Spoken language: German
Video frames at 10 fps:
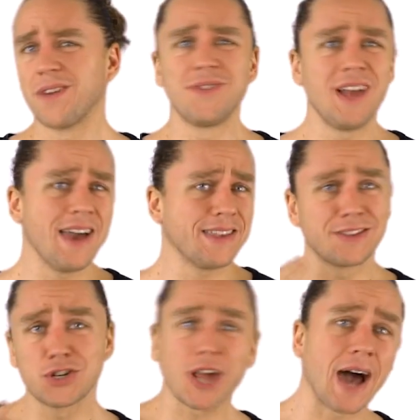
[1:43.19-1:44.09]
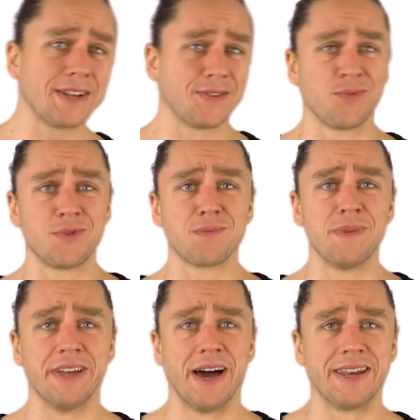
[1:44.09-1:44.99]
Vielleicht streitest du dich
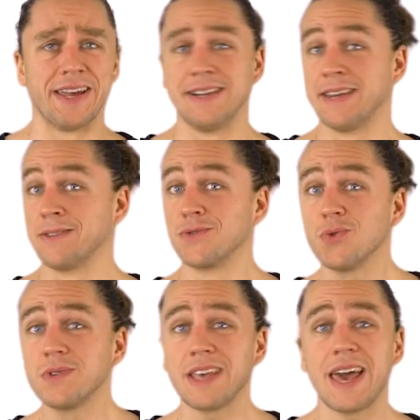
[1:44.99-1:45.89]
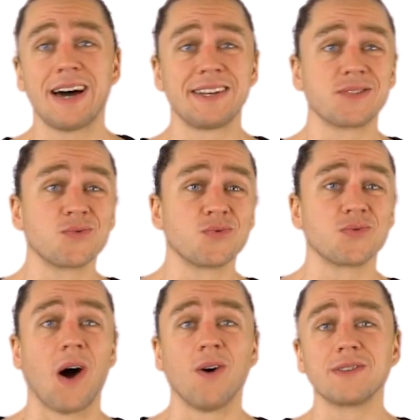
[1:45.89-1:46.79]
mit deinen Eltern so sehr, dass du es
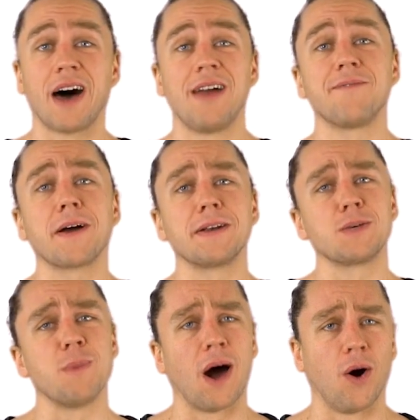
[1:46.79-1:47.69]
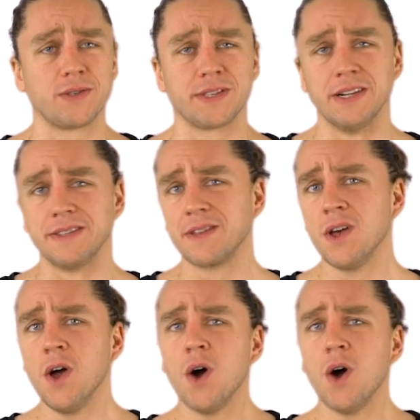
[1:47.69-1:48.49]
zu Hause einfach nicht mehr aushältst.